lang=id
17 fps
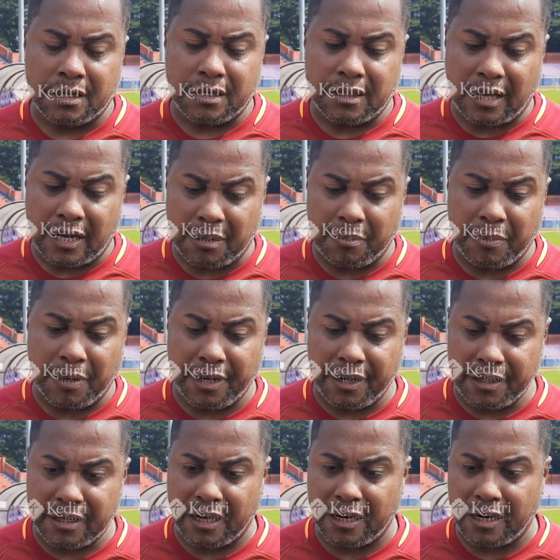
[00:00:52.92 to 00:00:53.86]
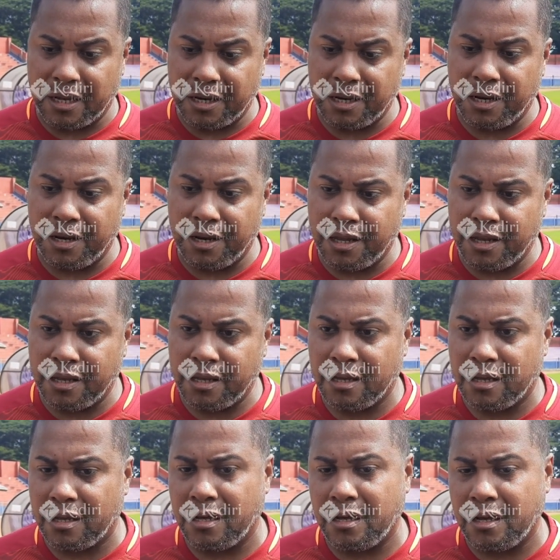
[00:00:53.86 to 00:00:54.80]
Kita kemarin dan hari ini
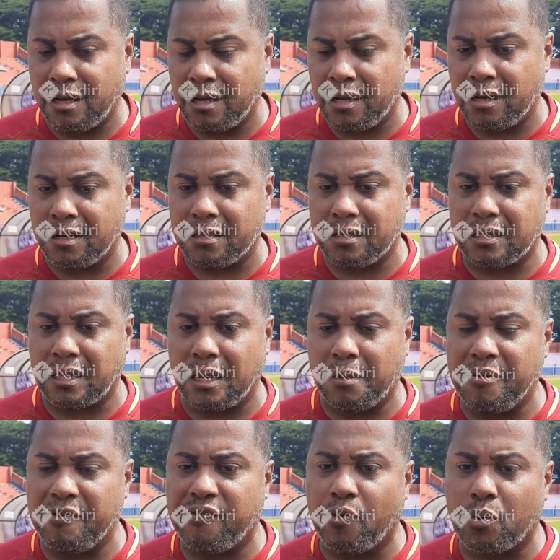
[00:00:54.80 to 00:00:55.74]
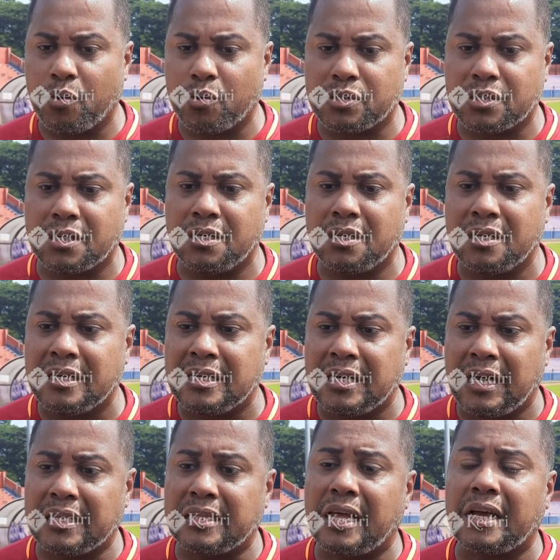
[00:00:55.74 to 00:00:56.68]
eh, kita lebih fokus ke
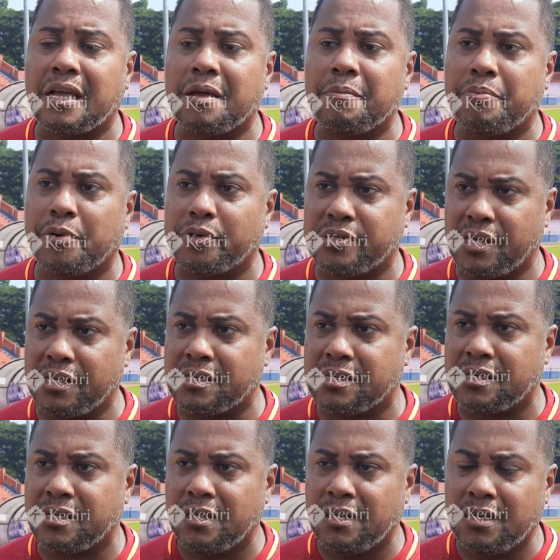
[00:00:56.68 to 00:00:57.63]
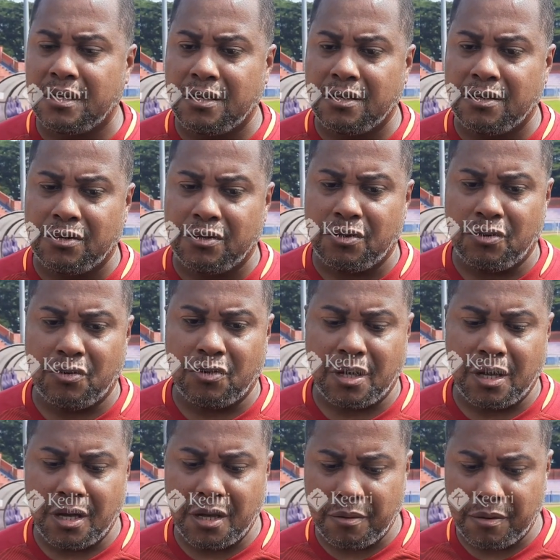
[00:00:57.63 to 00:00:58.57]
attacking proses.
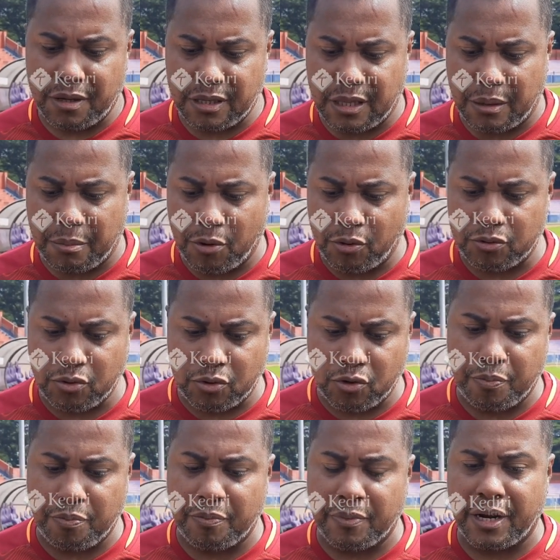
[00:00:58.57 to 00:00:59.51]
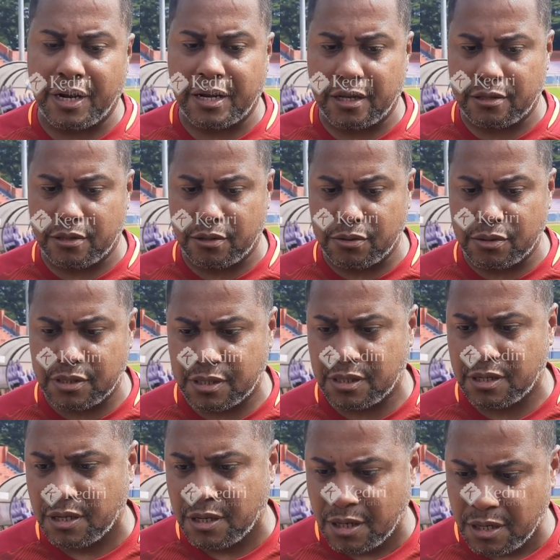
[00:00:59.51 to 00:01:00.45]
Oke, okay? kita mau tutup mereka terus
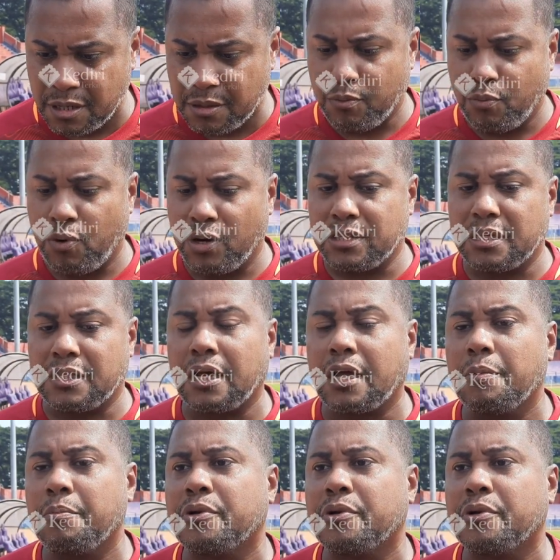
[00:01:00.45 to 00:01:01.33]
buat attacking